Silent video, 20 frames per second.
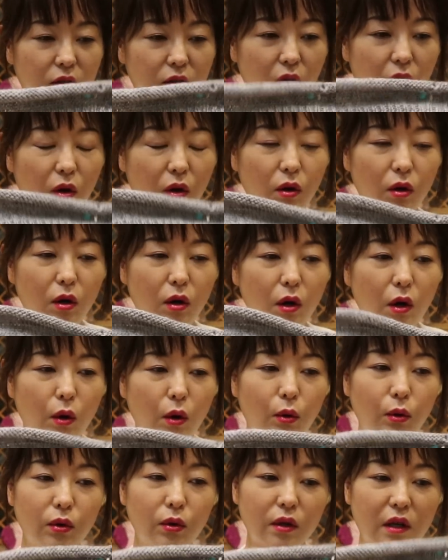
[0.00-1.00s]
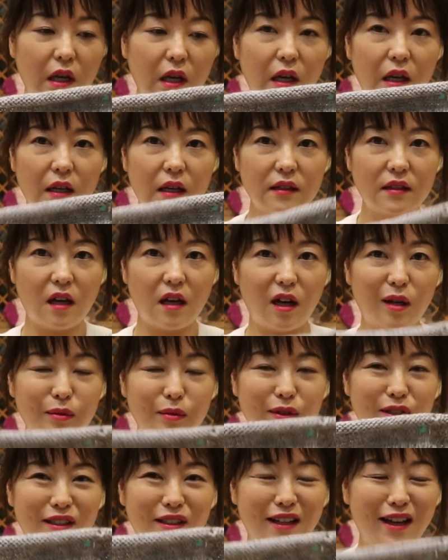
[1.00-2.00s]
그래서 그렇게
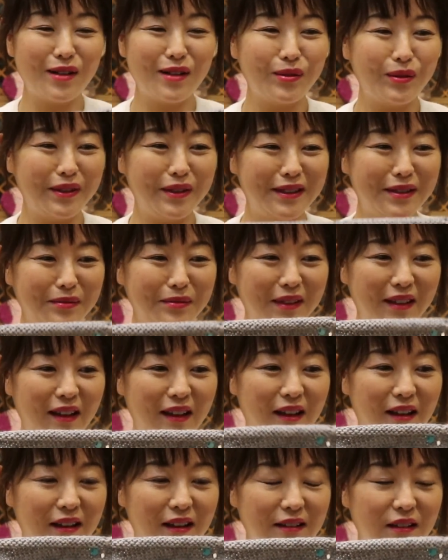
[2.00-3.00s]
작업을 하고 있습니다.